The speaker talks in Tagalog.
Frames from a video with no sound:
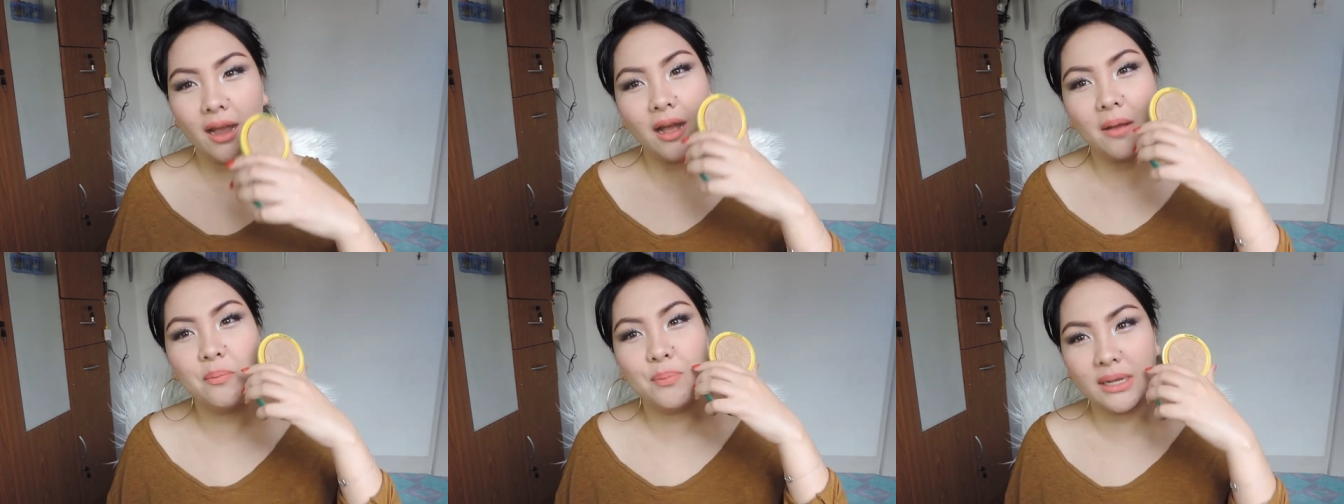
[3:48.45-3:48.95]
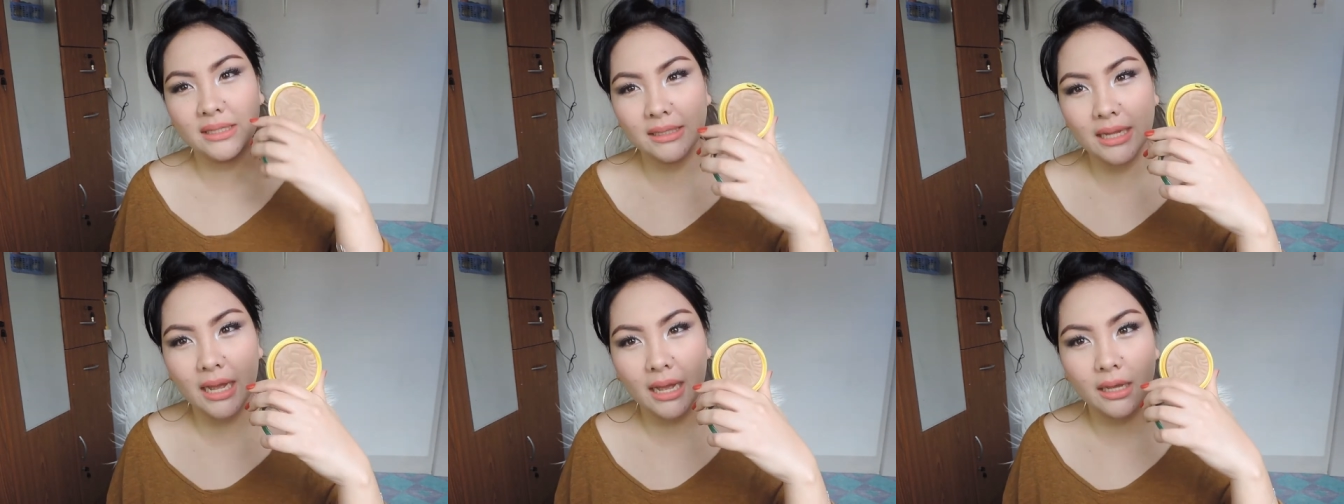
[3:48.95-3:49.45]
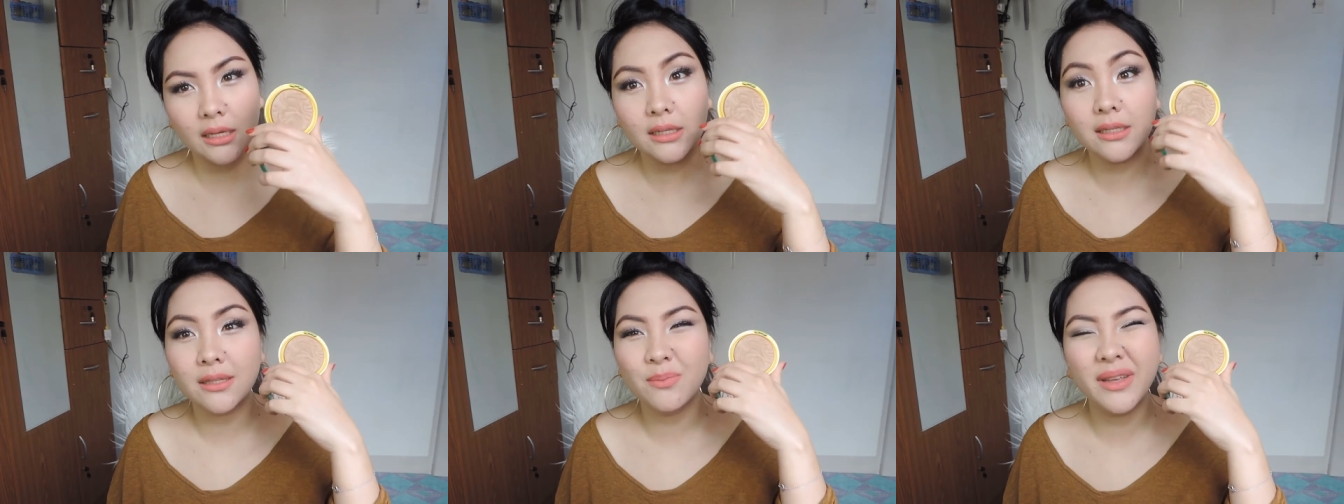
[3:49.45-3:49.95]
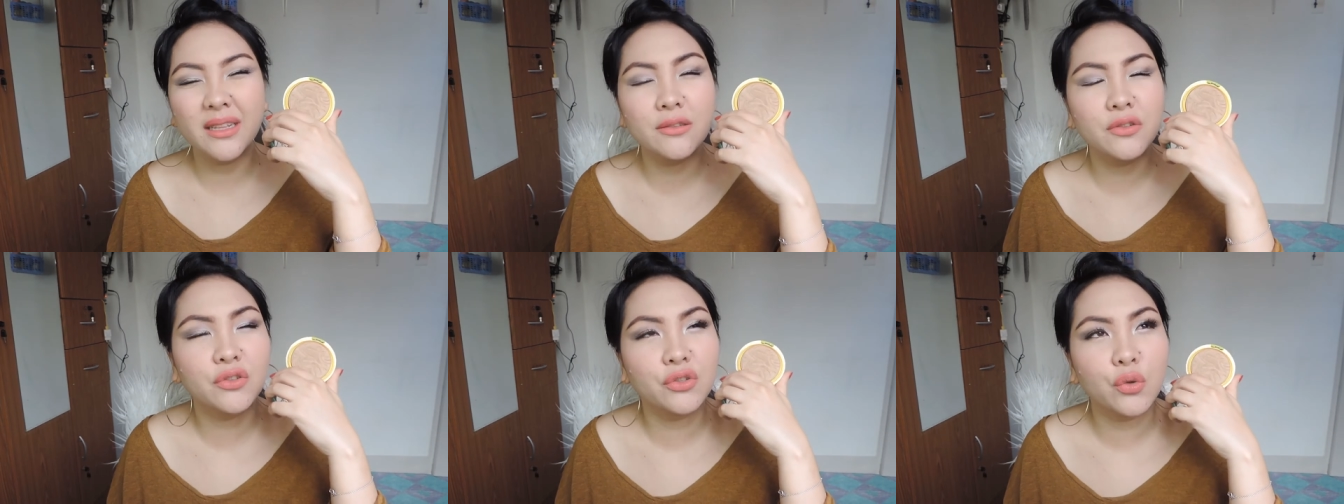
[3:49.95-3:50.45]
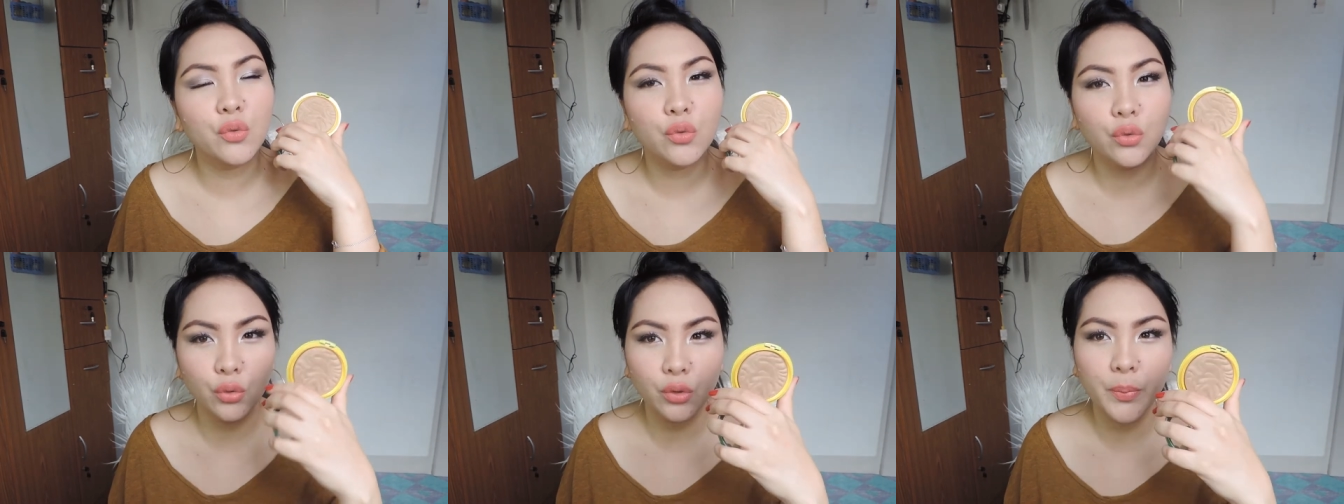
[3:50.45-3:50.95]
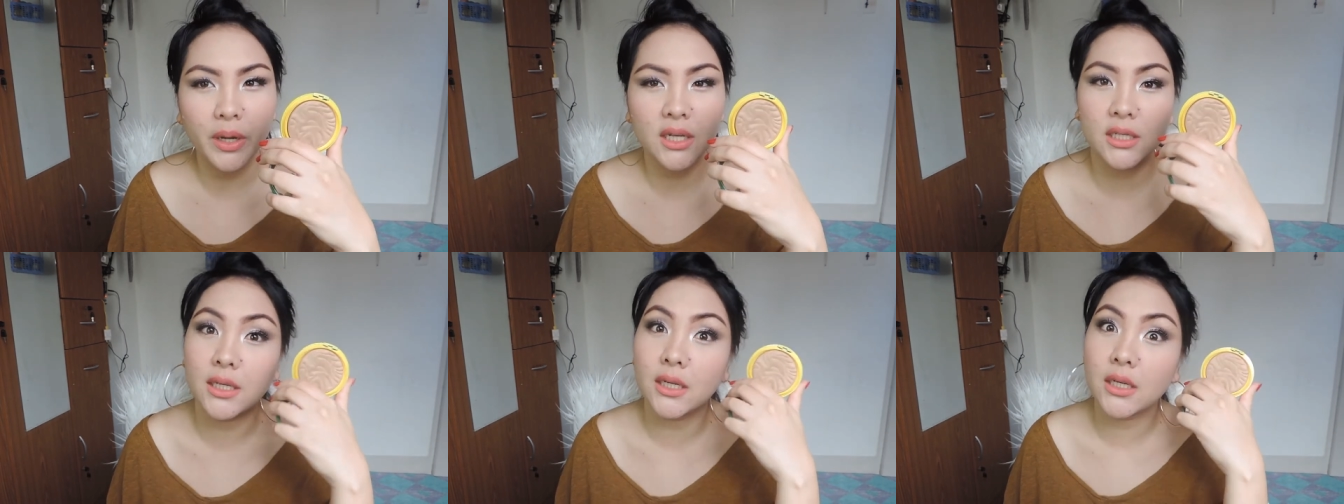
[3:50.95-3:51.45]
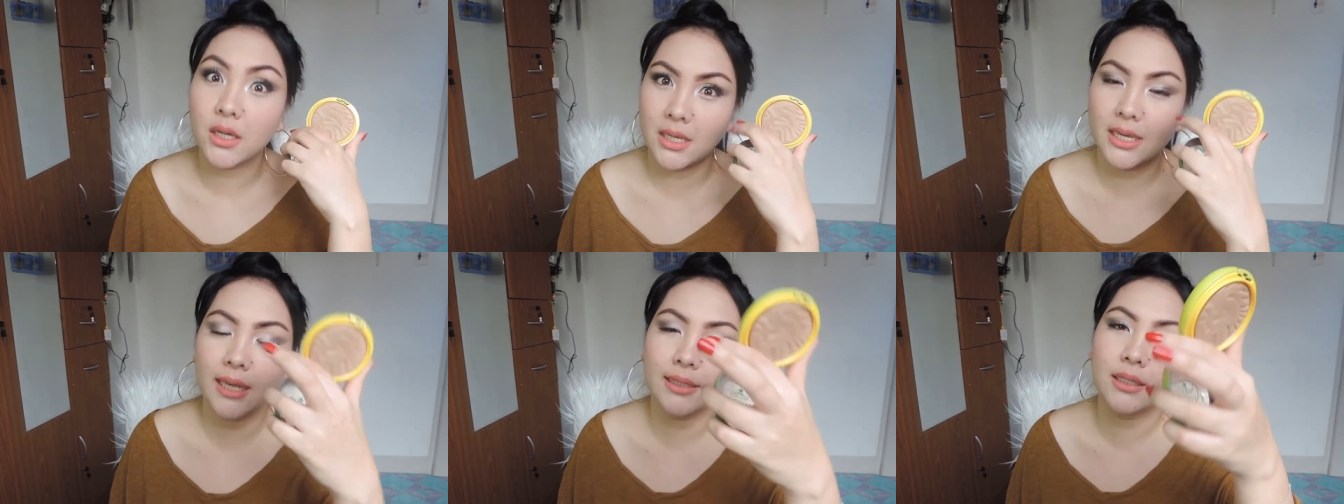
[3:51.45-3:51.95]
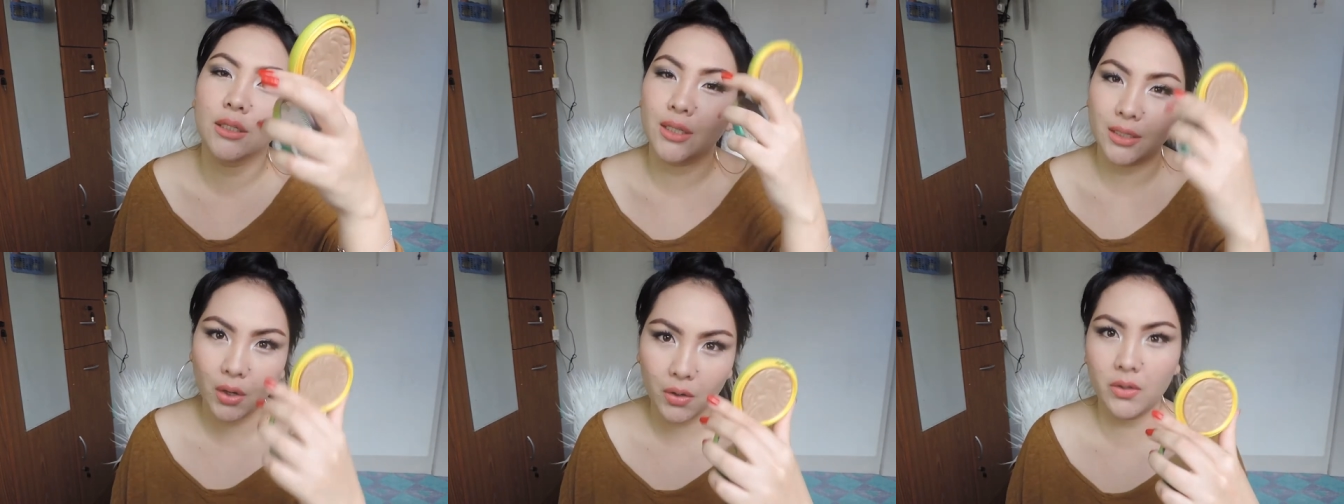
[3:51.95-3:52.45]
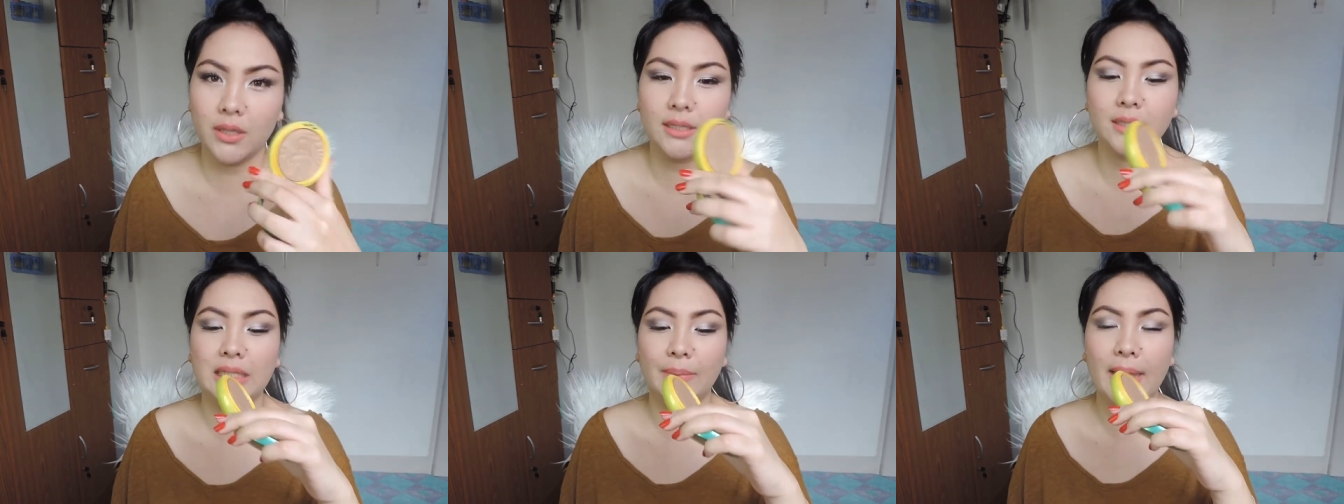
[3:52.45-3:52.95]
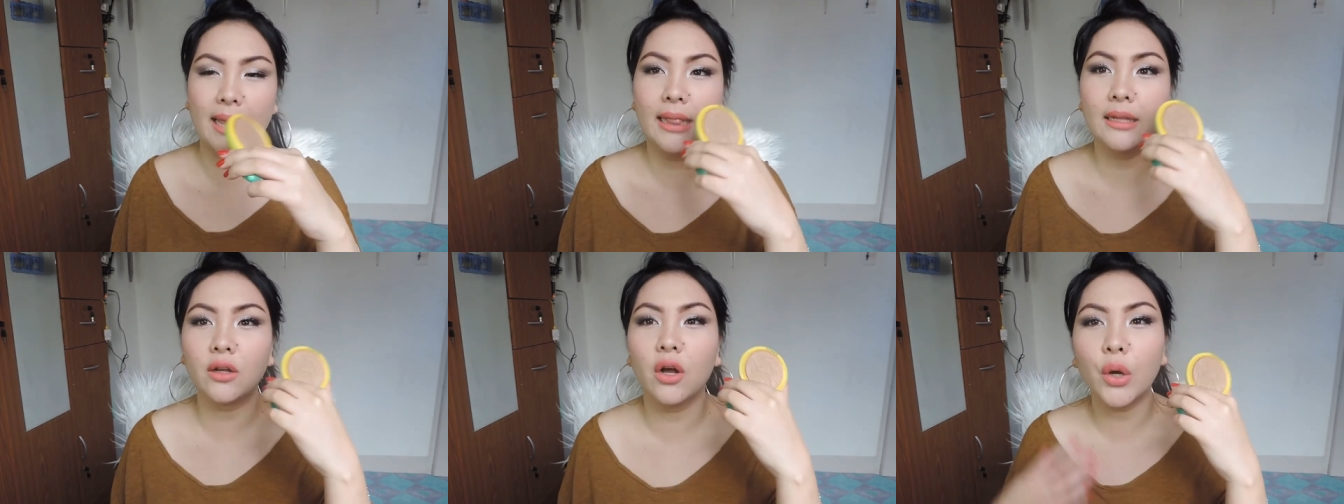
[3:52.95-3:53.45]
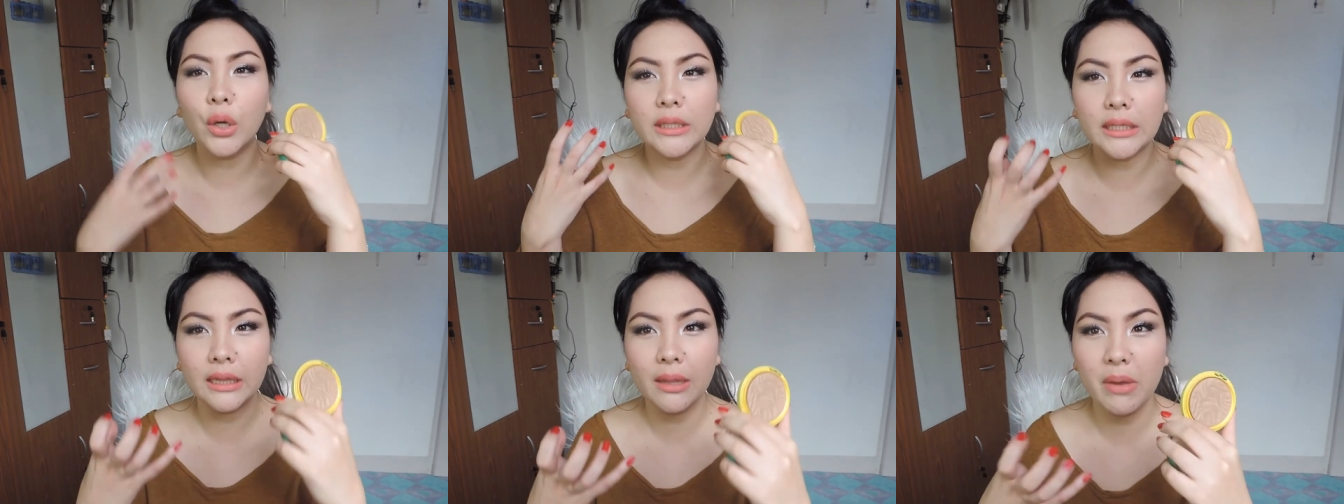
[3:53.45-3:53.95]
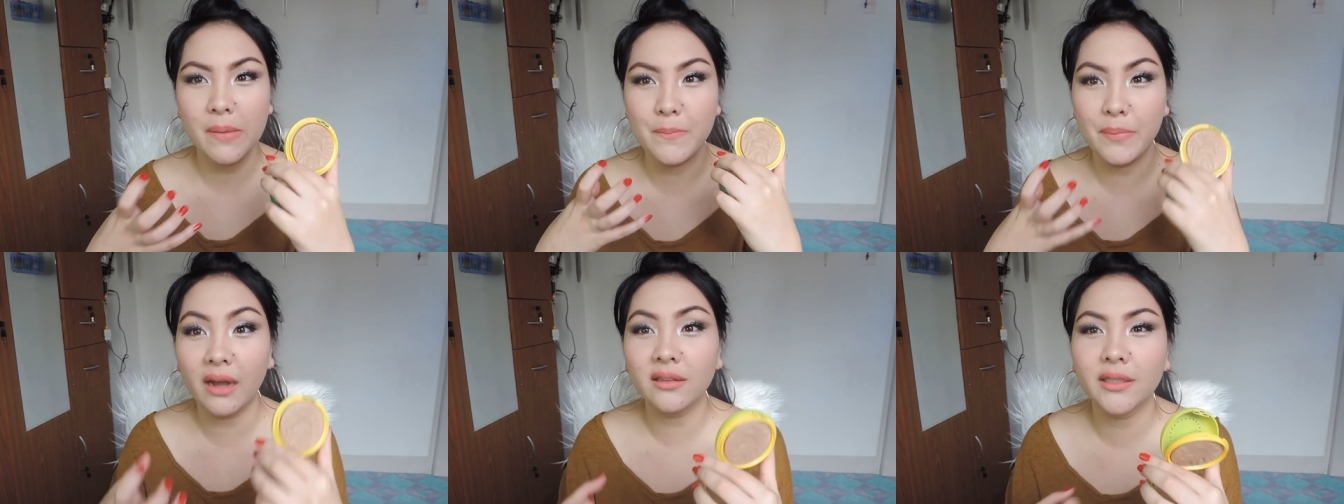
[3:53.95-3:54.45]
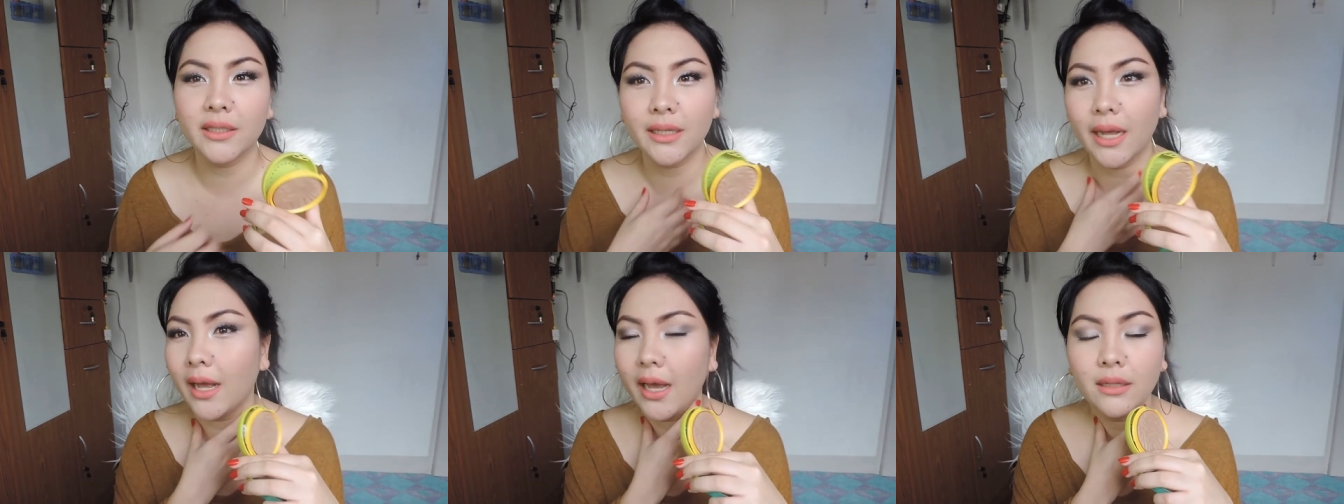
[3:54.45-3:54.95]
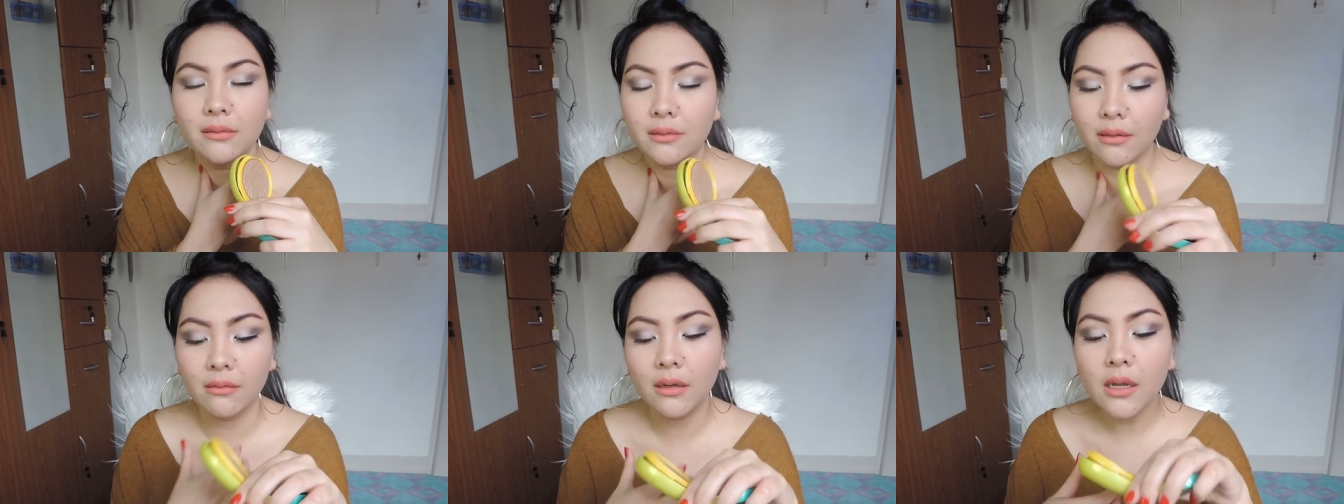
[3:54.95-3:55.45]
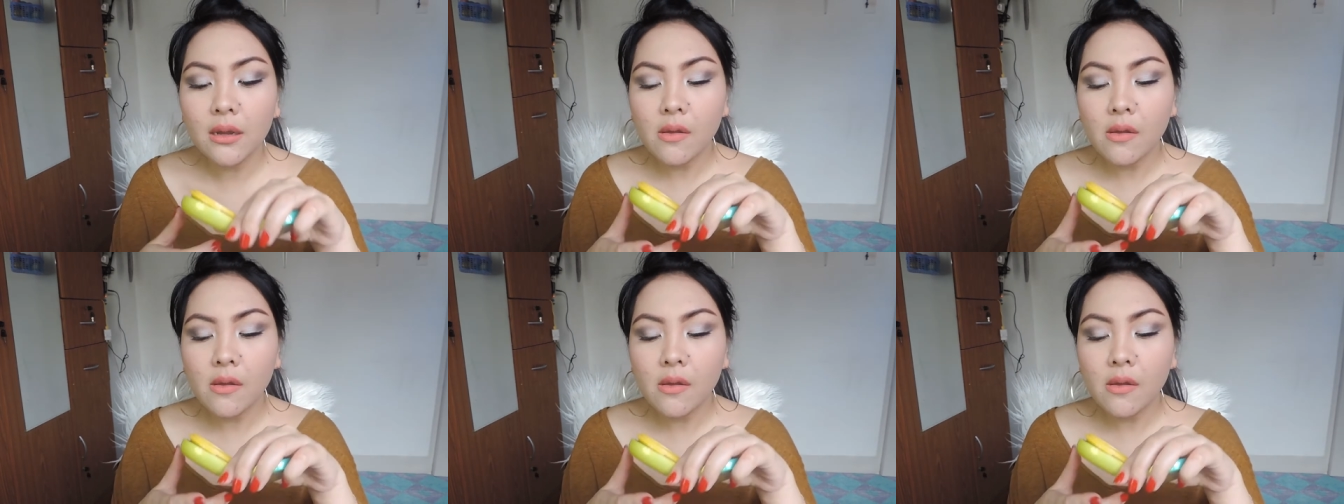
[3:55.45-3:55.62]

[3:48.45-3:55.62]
Uh, basta, it smells so good. Para siyang, yes, coconut smell. Coconut na may butter na, I don't know.